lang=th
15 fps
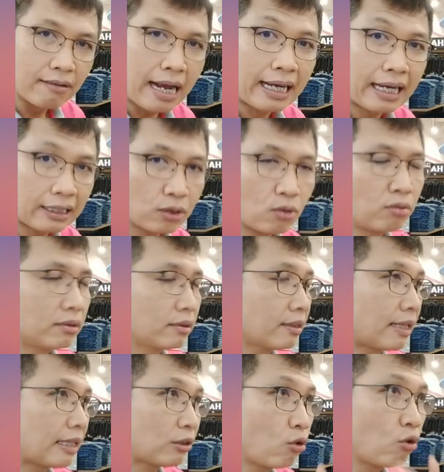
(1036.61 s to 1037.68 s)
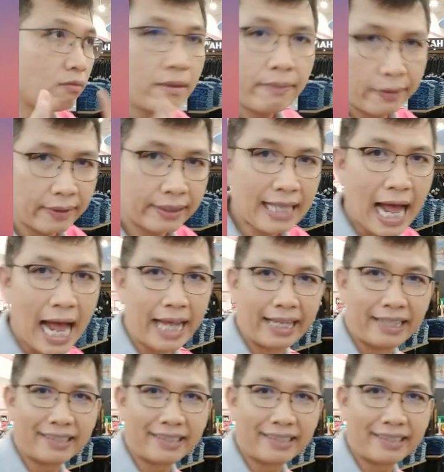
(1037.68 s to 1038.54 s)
รายการ์ตูนการ์ตูนไม่มีวันตาย